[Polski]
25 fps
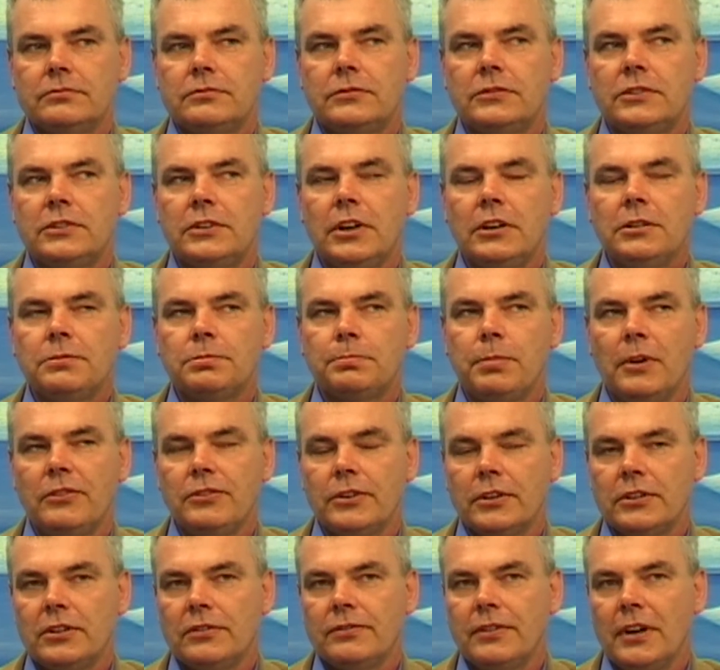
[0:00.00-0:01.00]
to
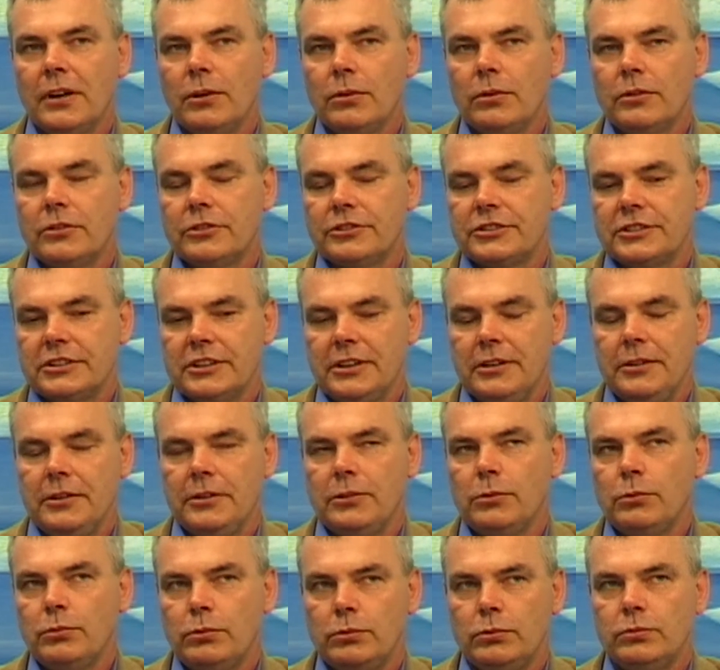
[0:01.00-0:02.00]
spowodowało, że
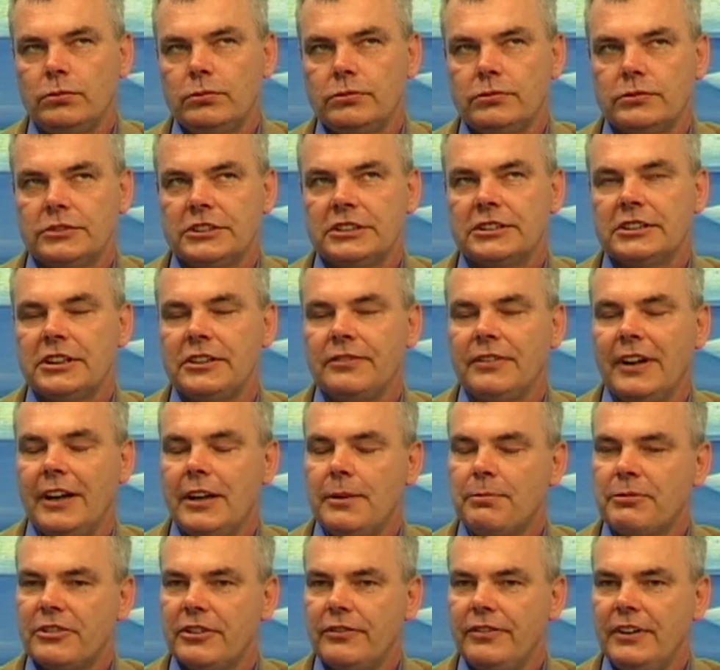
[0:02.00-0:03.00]
uzyskiwali
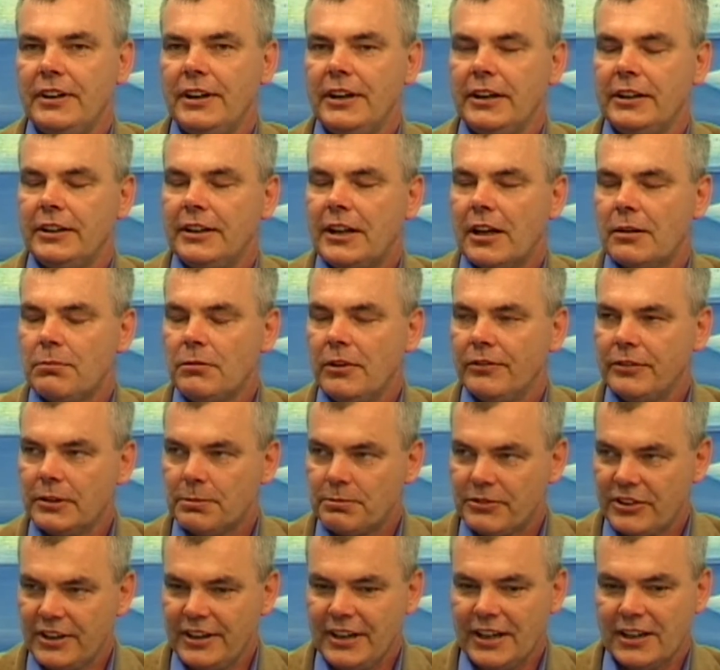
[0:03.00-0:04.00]
przywilej darmowych
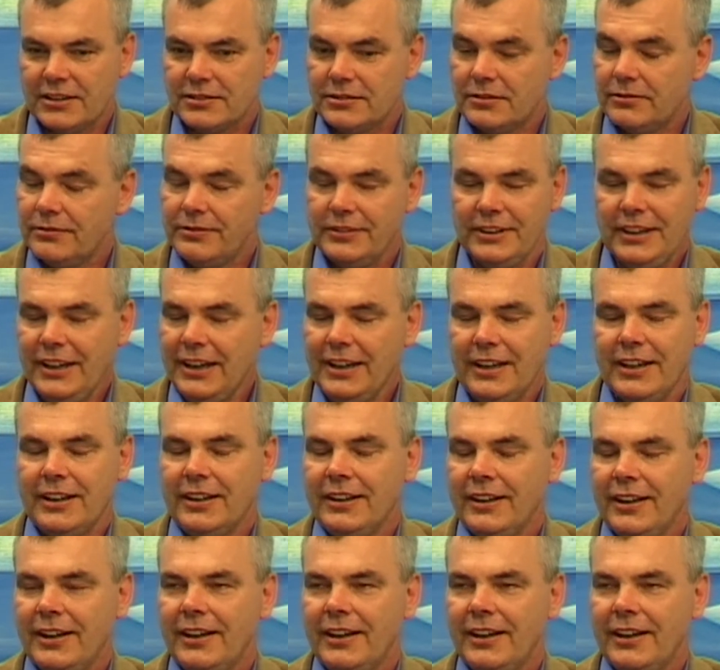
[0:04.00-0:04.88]
przejazdów. Nie.